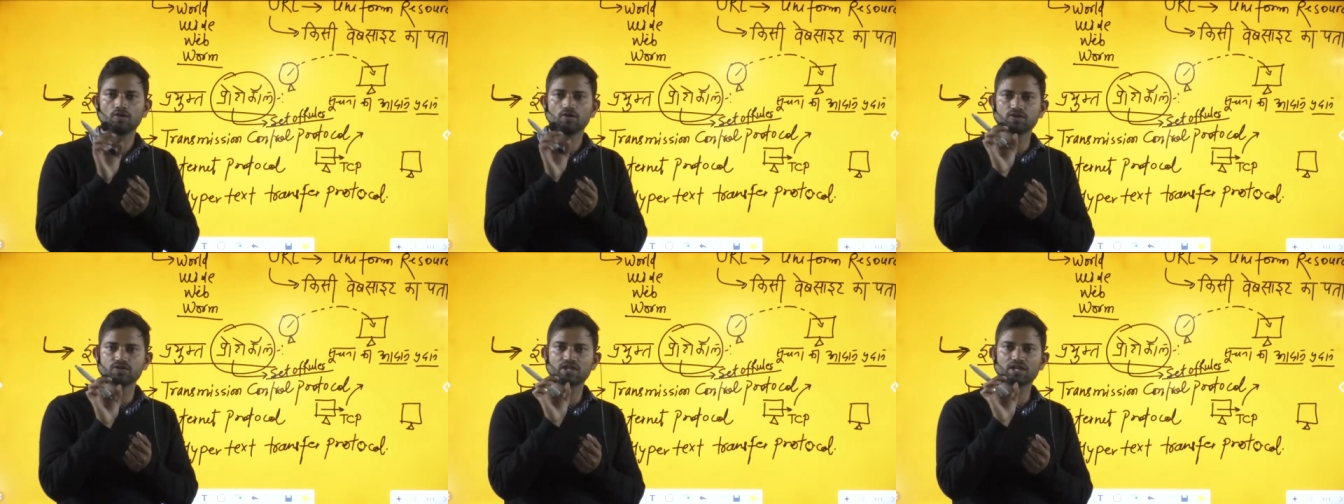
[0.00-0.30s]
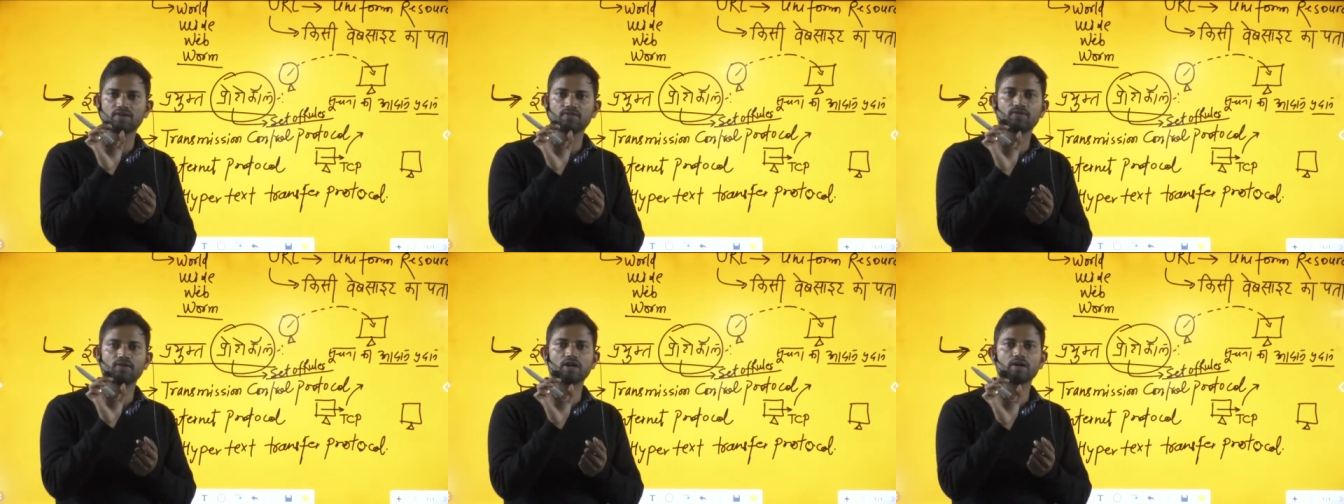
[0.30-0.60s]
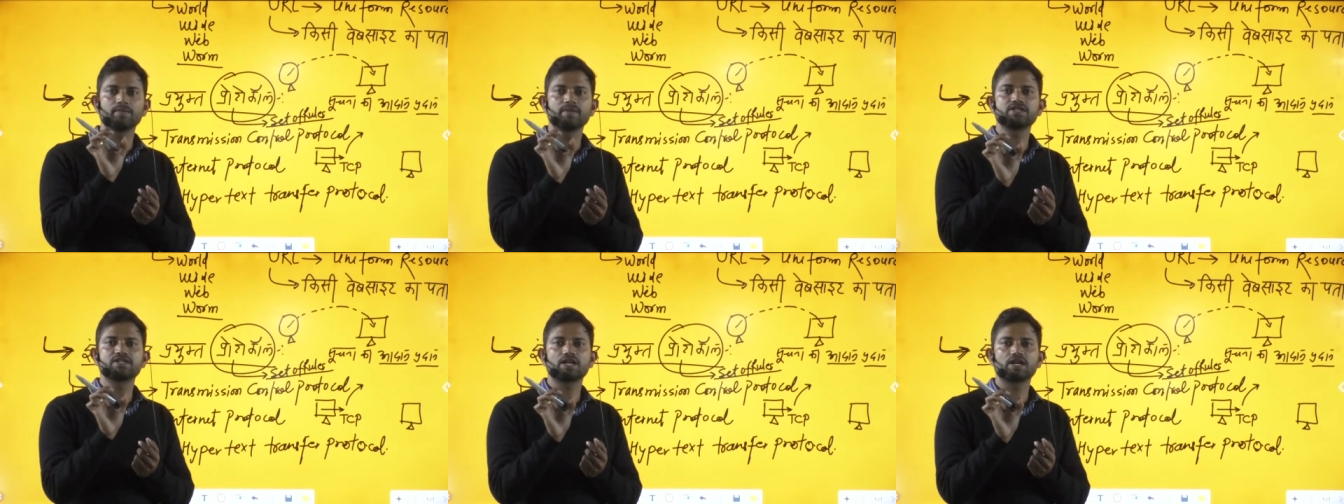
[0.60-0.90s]
उस
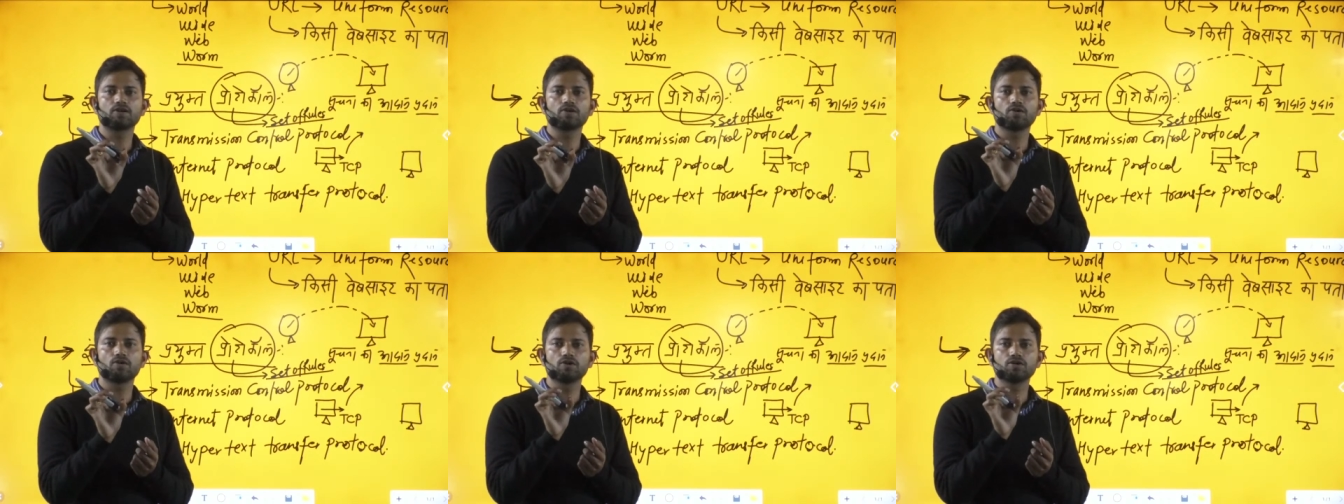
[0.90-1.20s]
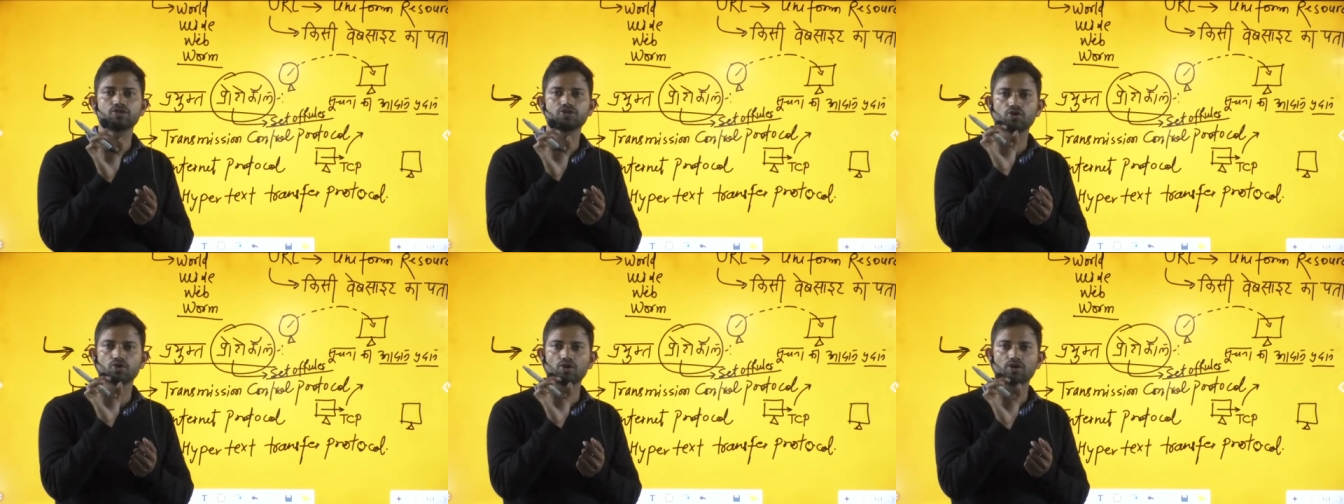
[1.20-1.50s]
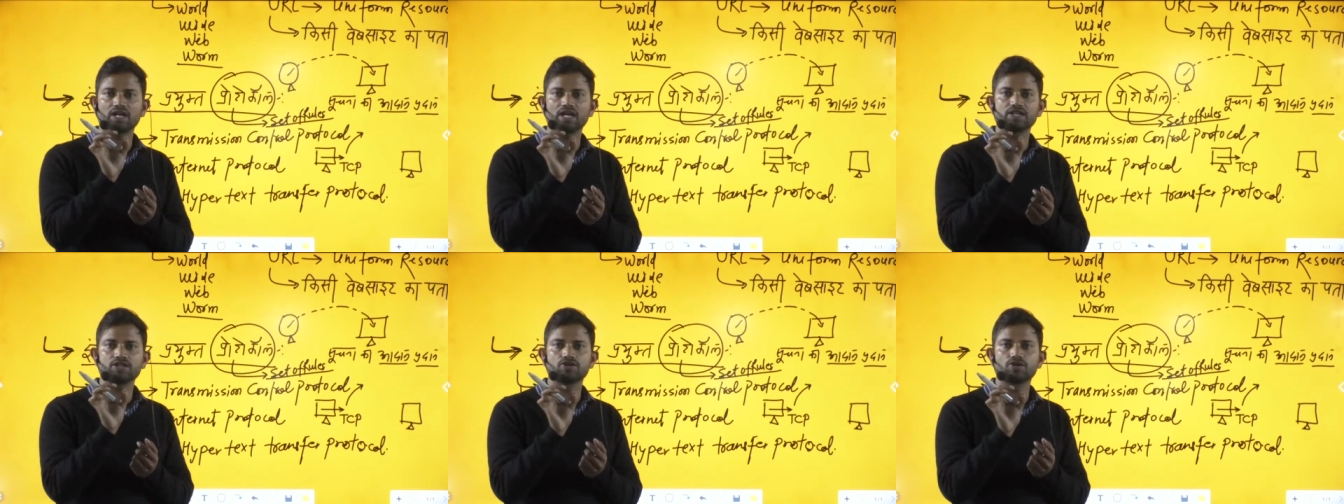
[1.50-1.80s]
इन्फॉर्मेशन को
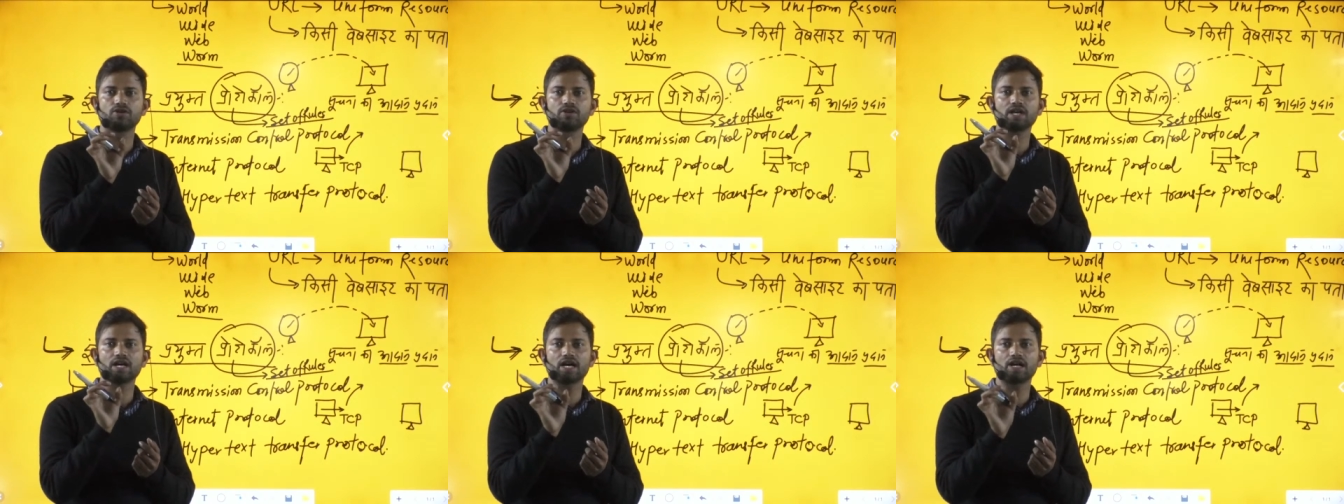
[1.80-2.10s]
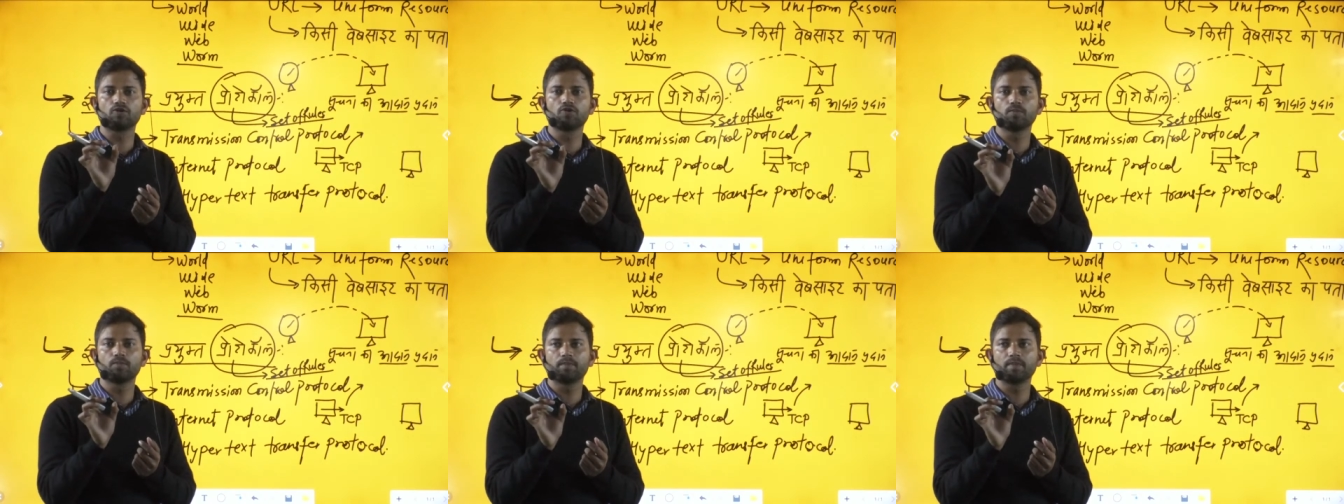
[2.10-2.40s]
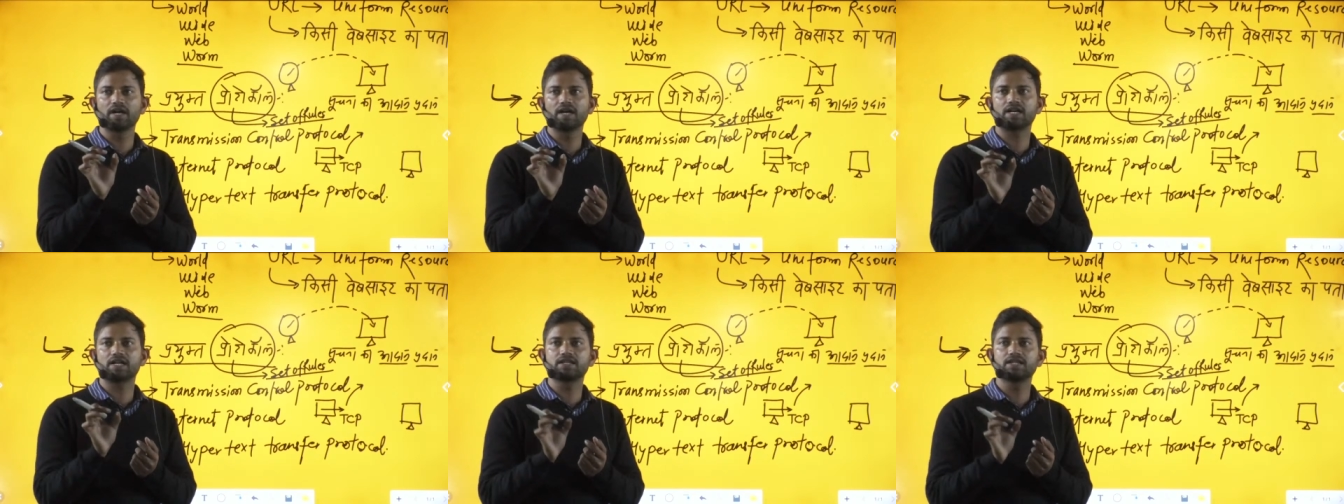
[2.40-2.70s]
छोटा छोटा रूप
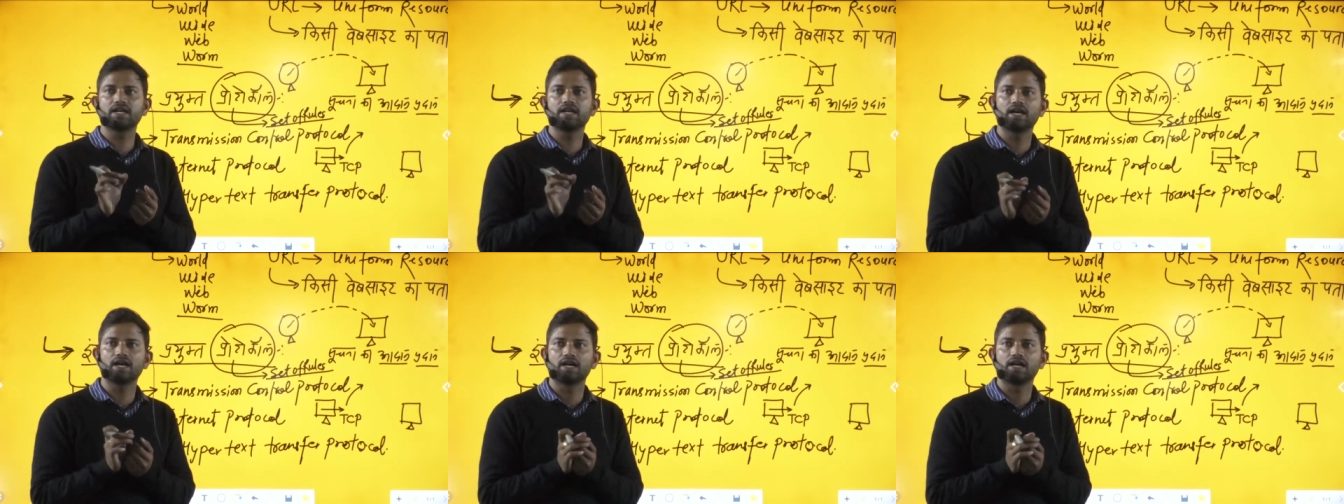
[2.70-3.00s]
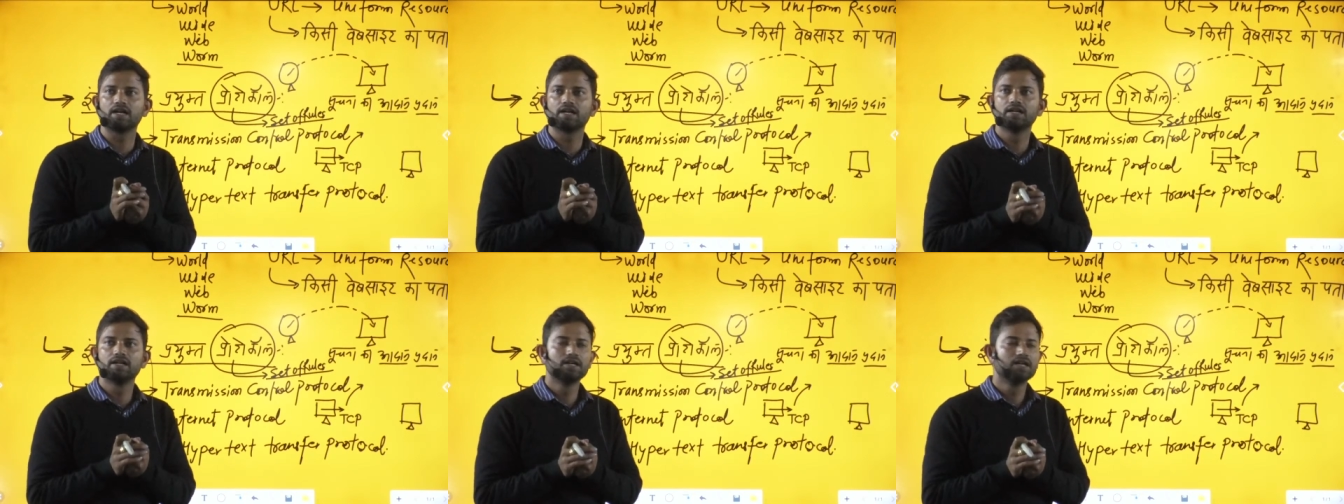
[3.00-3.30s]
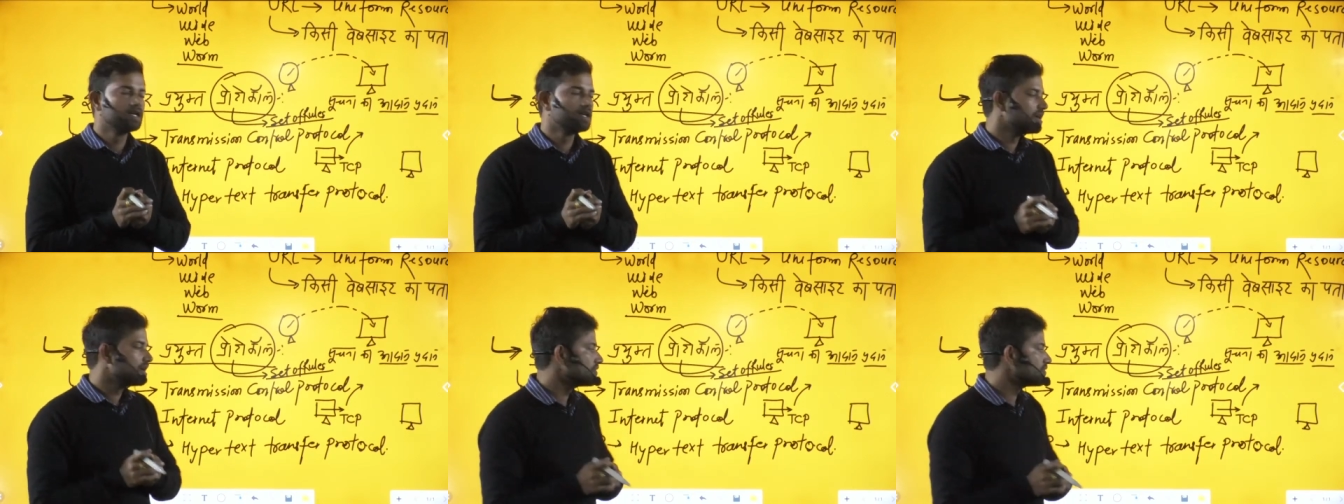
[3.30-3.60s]
में कर देना
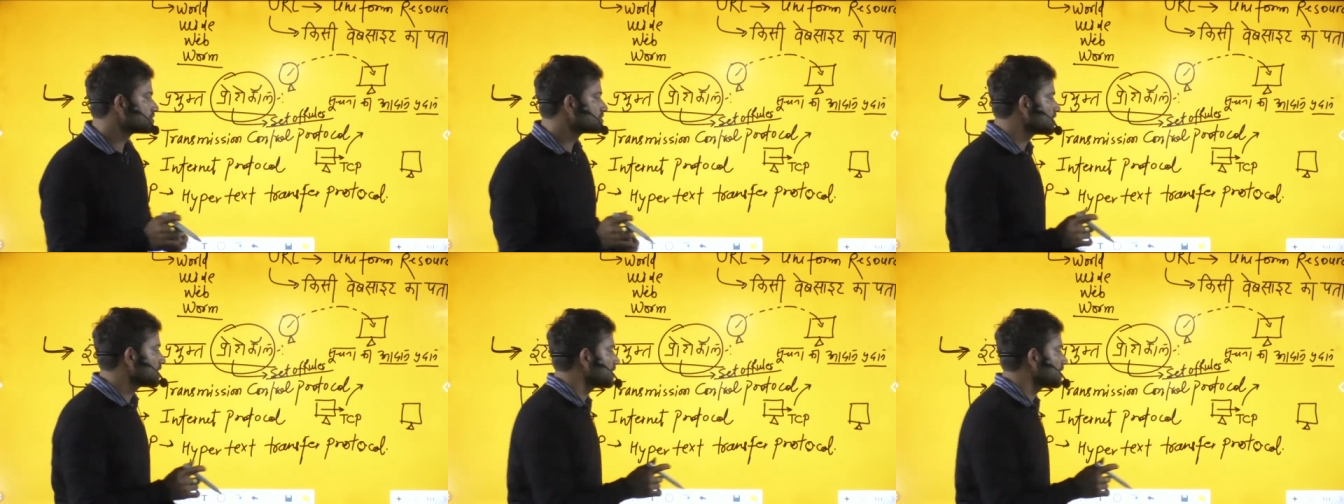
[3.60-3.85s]
वो जो